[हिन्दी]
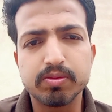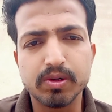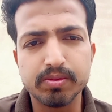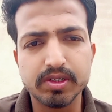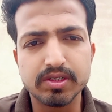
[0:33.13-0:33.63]

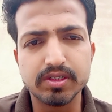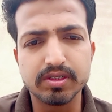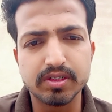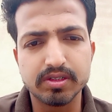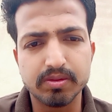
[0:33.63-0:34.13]
आपको भी इस
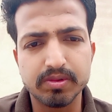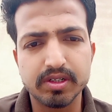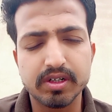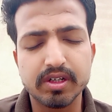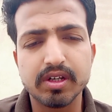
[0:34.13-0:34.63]
चीज़ की
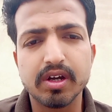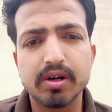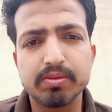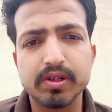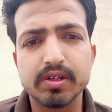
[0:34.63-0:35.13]
समझ है कि
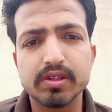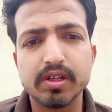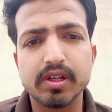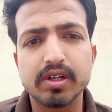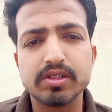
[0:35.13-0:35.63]
आपके
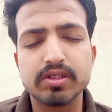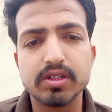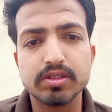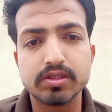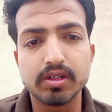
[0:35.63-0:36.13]
अंदर एक
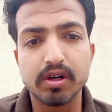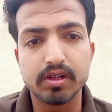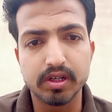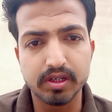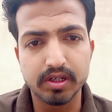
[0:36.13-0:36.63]
अच्छे
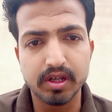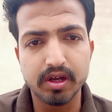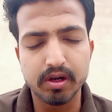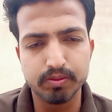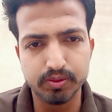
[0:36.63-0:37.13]
इंसान नहीं है
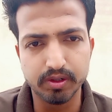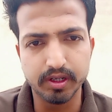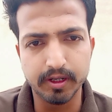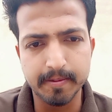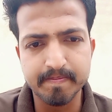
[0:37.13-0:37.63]
आप
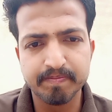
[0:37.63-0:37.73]
बुरे हैं